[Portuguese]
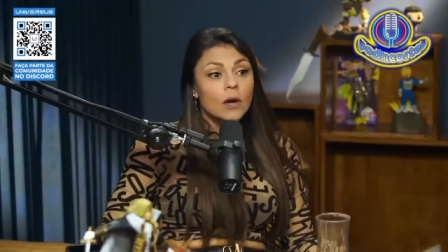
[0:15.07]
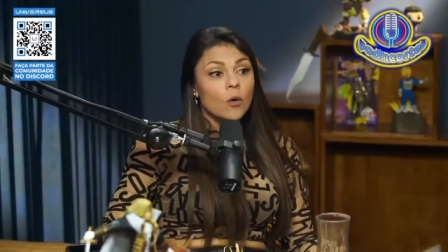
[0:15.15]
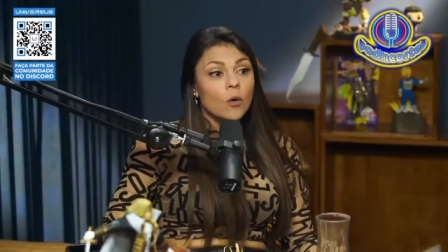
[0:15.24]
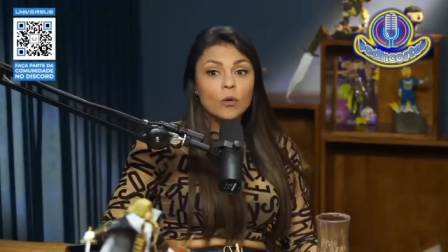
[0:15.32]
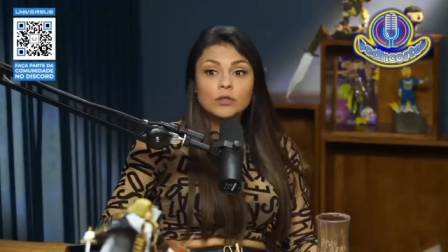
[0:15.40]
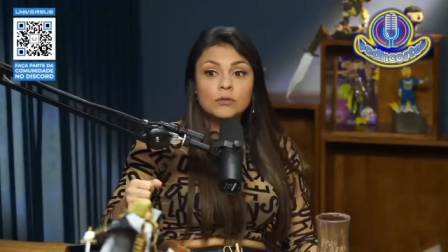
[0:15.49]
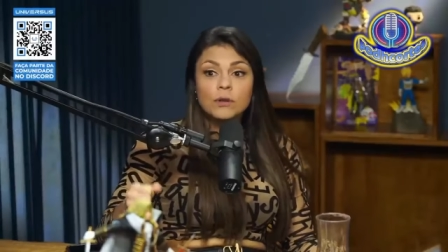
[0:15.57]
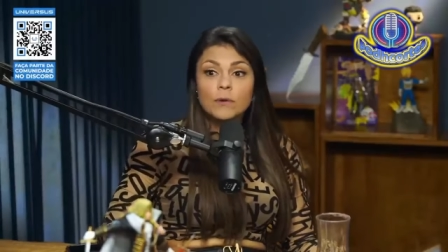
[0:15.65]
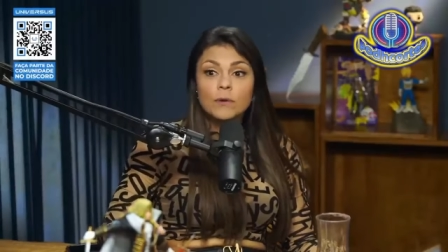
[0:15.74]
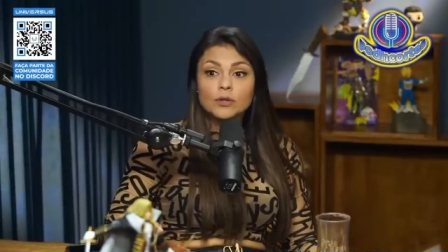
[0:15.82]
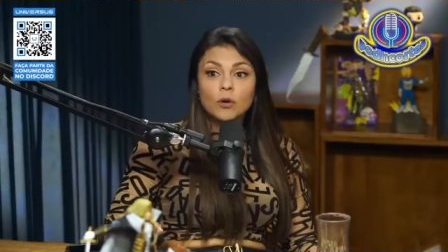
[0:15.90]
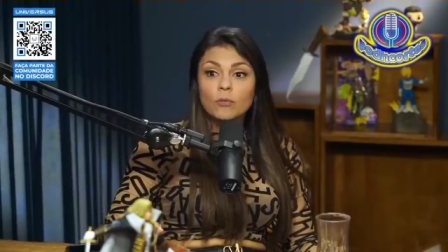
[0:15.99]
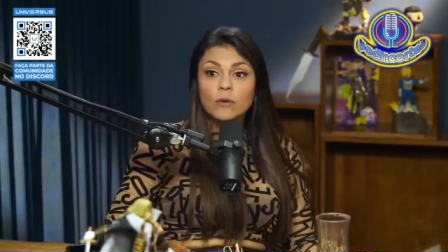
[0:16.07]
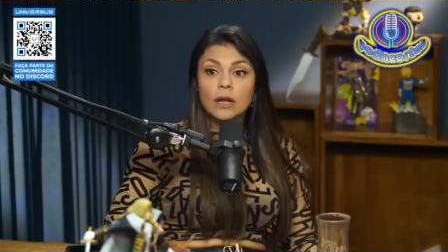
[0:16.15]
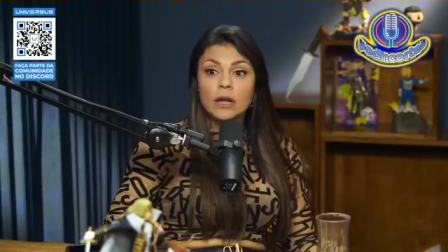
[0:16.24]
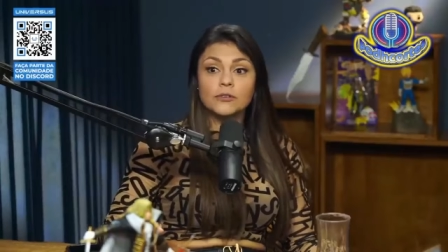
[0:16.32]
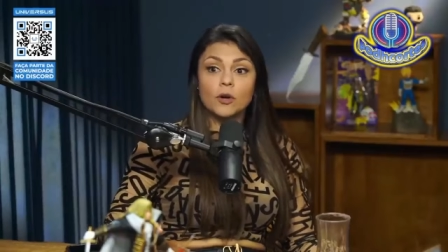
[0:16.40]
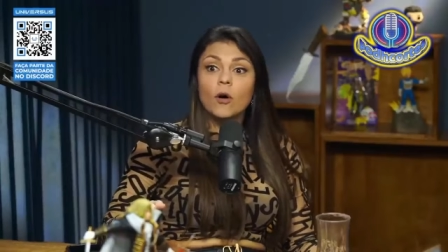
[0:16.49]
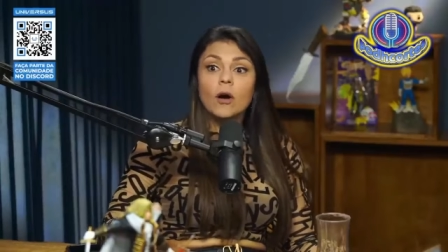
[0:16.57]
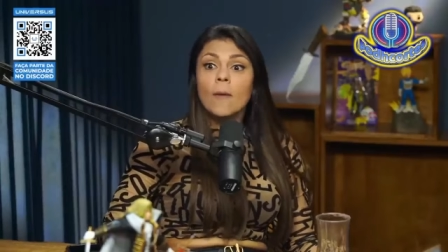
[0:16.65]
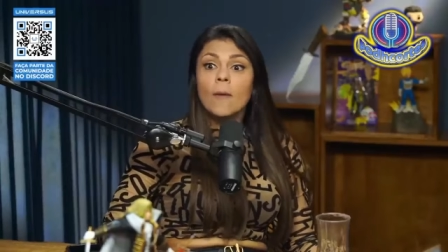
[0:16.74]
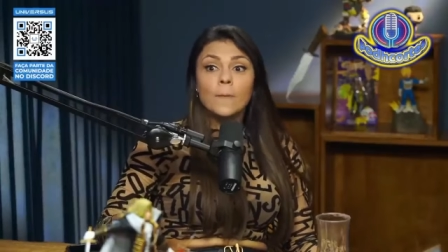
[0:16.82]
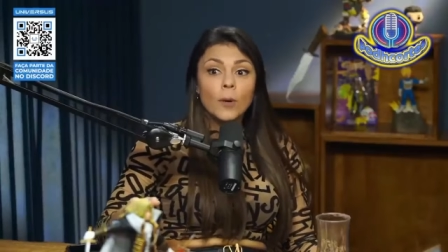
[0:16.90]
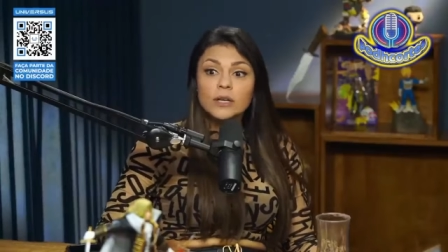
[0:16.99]
O último que broxou comigo, ele chegou,
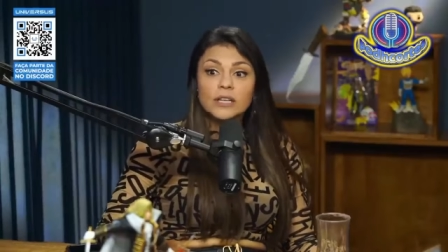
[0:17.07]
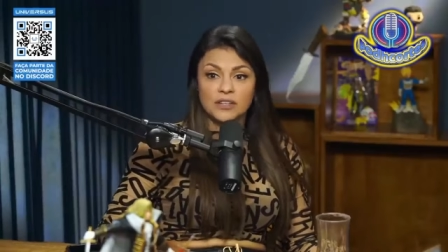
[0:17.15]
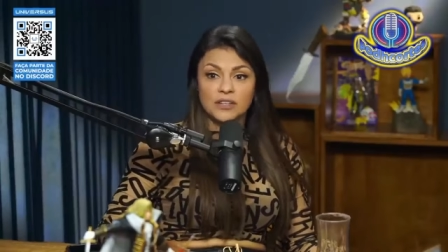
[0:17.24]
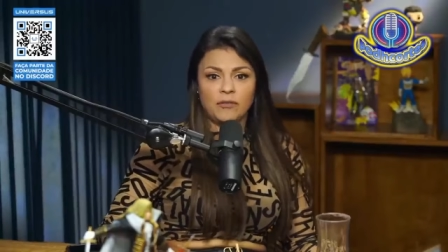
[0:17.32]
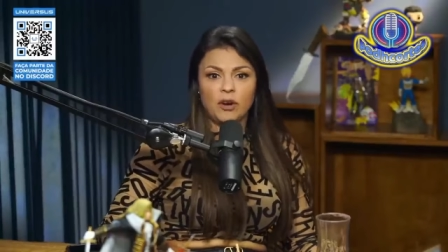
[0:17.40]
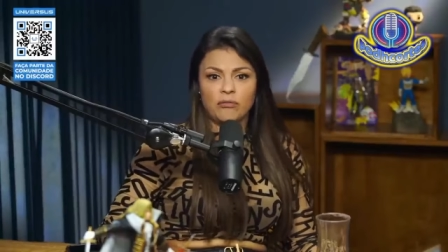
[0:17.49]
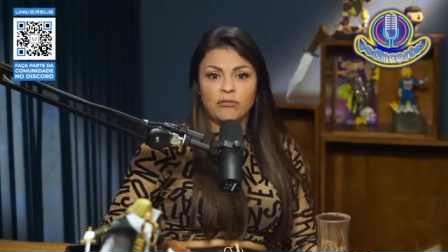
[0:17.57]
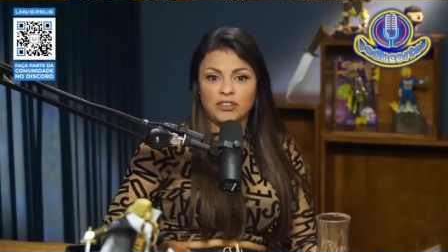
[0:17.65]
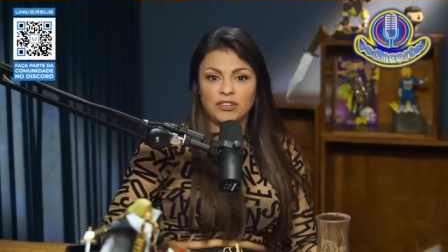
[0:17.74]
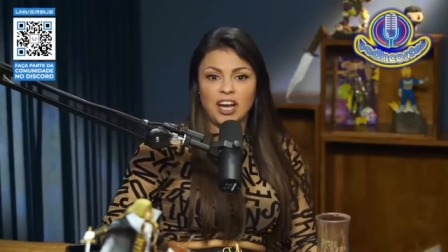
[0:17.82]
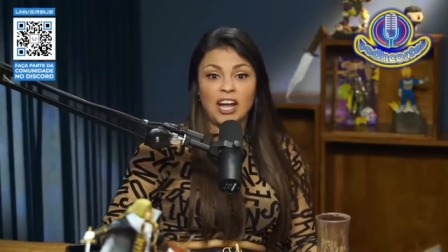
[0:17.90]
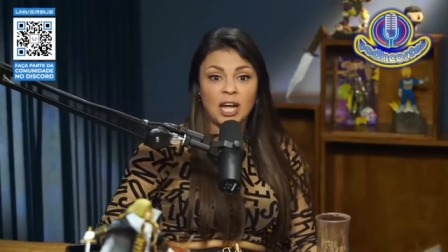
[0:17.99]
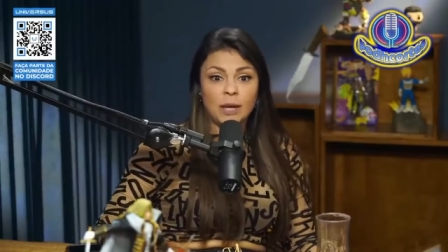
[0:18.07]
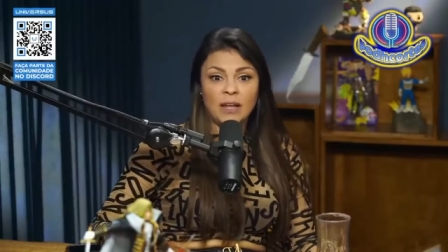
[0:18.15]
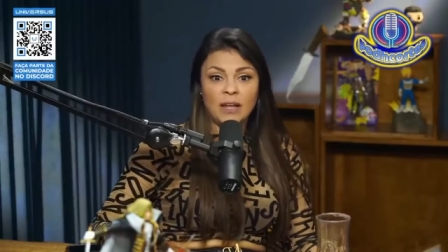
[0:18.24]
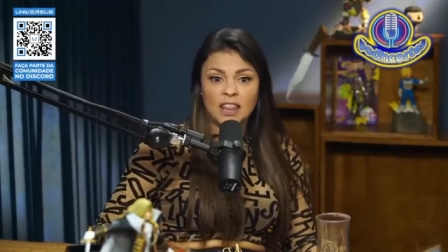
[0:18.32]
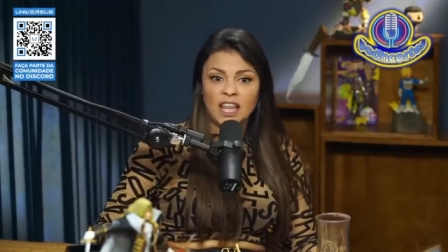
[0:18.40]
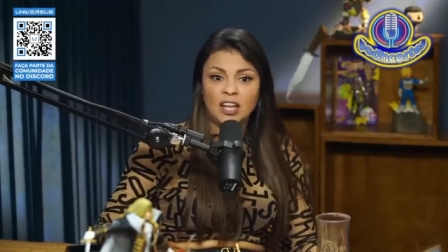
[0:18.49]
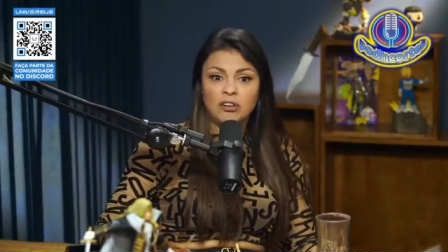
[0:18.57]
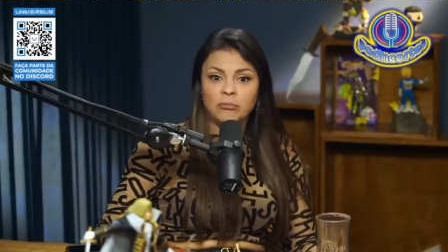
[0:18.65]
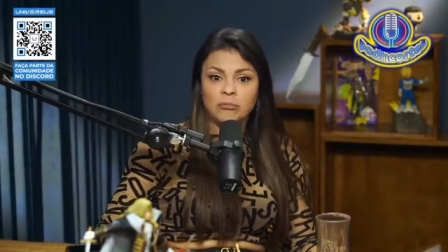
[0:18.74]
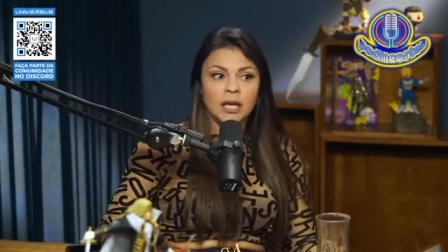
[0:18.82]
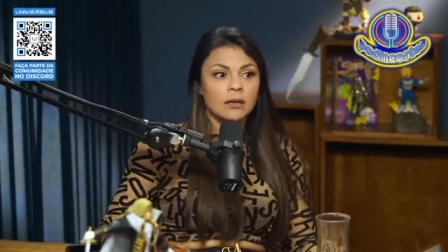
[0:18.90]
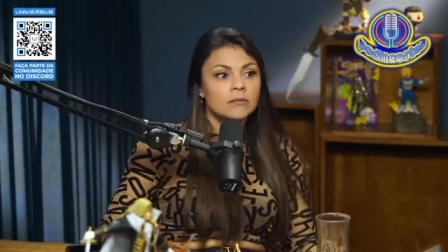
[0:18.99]
por Deus, ele falou: eu vou te arrebentar no
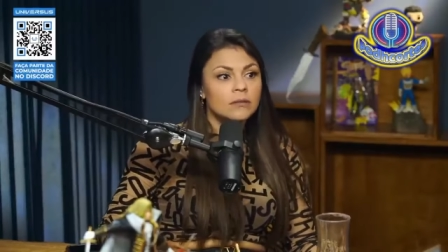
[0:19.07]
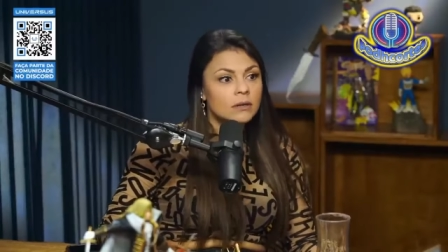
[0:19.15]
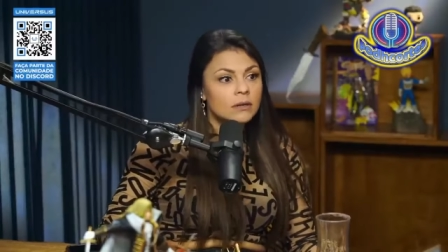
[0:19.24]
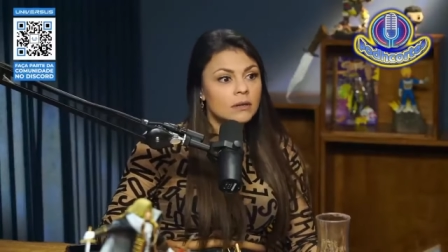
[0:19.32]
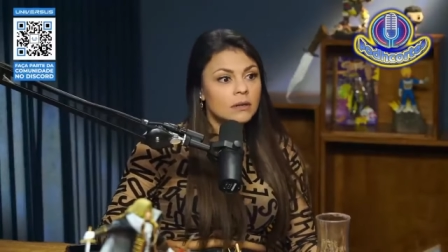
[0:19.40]
meio.